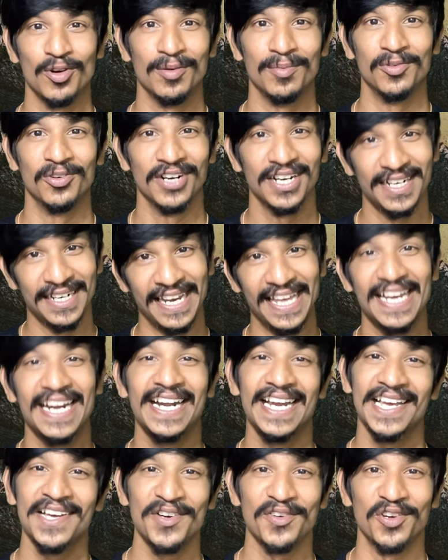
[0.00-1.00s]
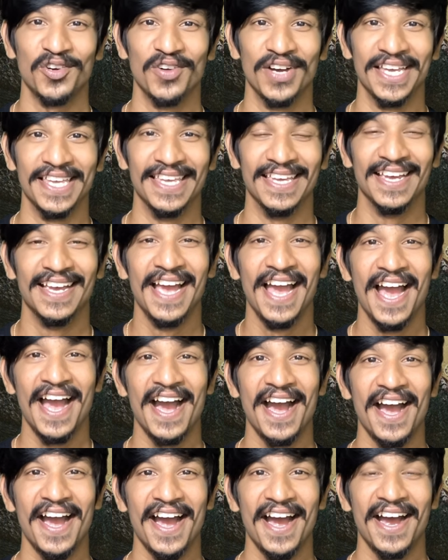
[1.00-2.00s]
உலக போரில் நேரடியாக வருவாங்க
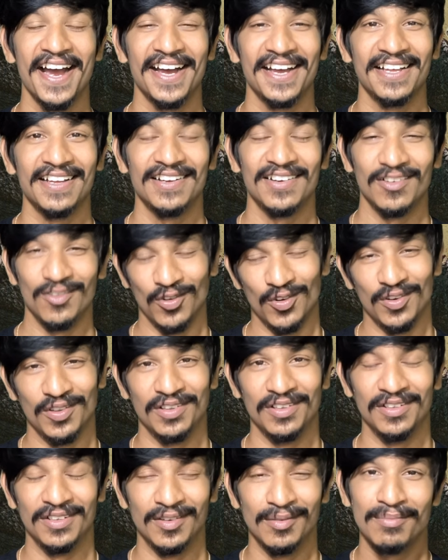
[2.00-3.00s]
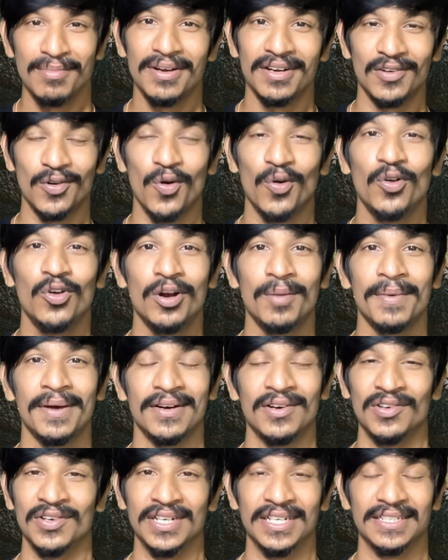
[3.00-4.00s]
ஒரு ரொம்ப கொடூரமாக
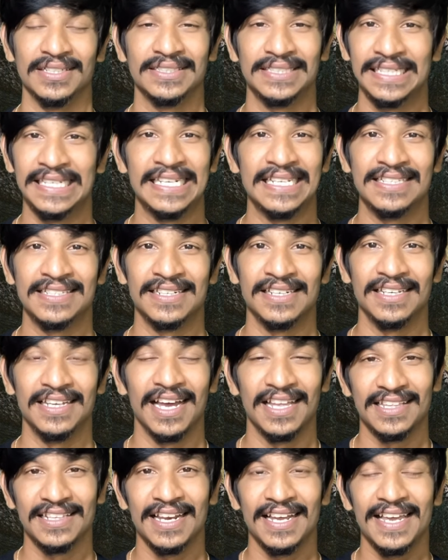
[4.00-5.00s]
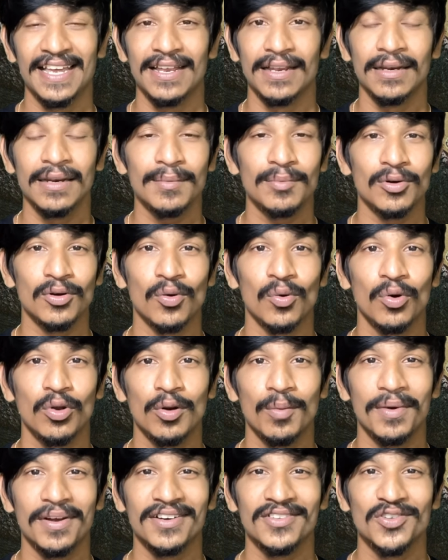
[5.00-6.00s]
இருக்குங்க சீரியஸ்லி அது நான் என்ன ப்ரோ
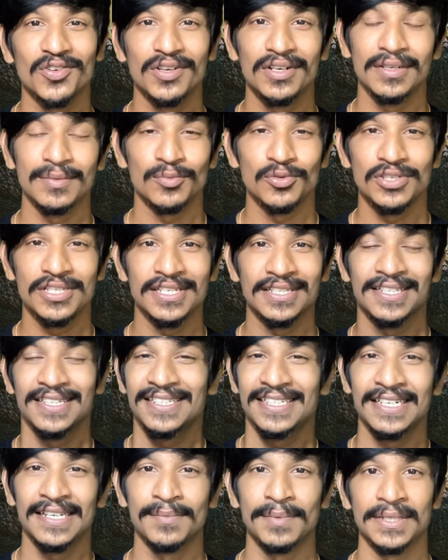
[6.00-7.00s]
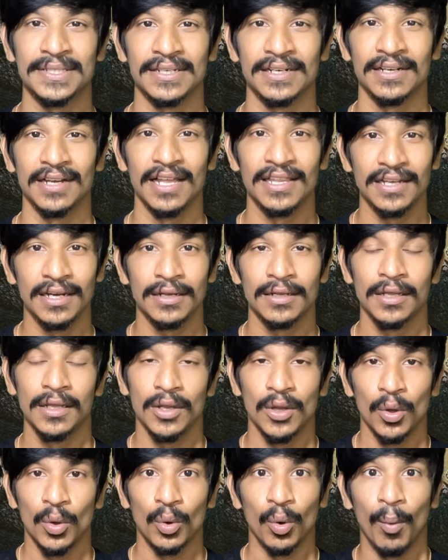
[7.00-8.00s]
கொடூரமாக இருக்குன்னு சொல்லிட்டு மூஞ்சியை சிரிச்சுட்டே பேசுகிறேன் அதுக்காக
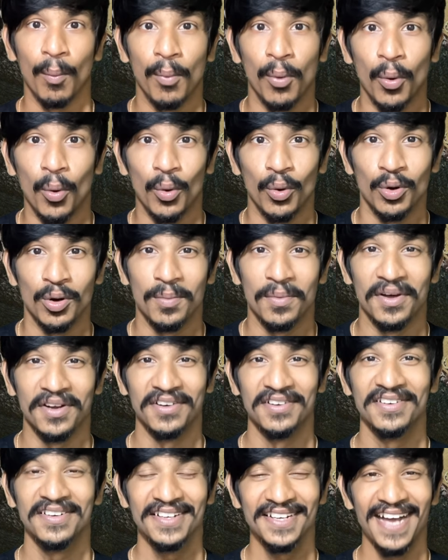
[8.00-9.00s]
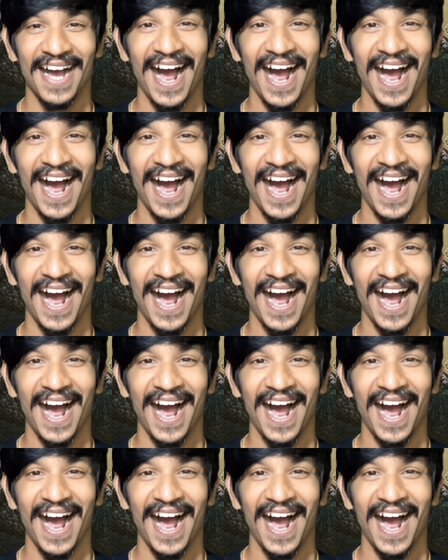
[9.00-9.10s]
ரொம்ப கொடூரமாக இருக்கும்